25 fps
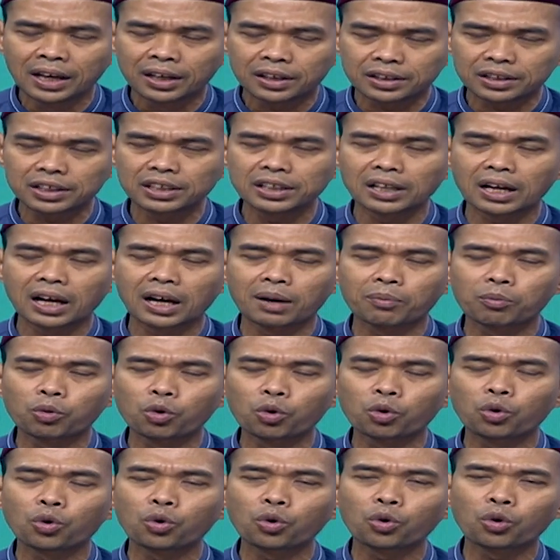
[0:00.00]

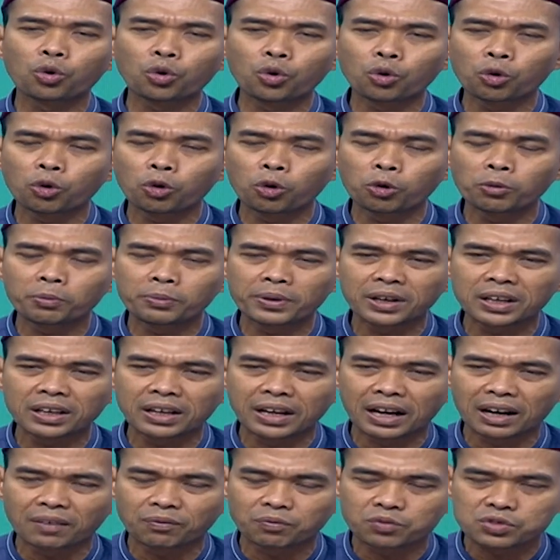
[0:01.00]
qiyamuhu
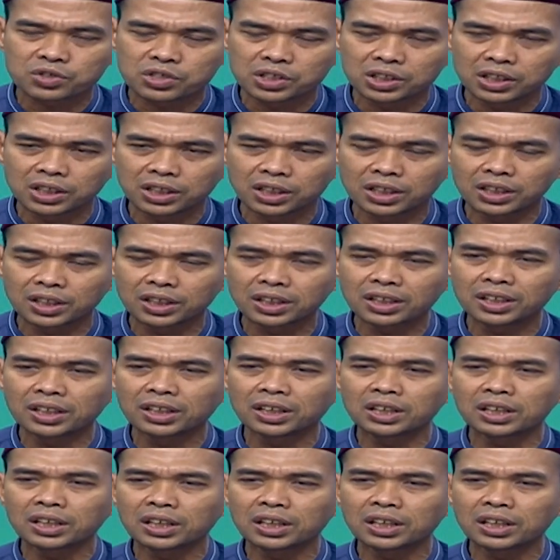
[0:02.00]
binafsihi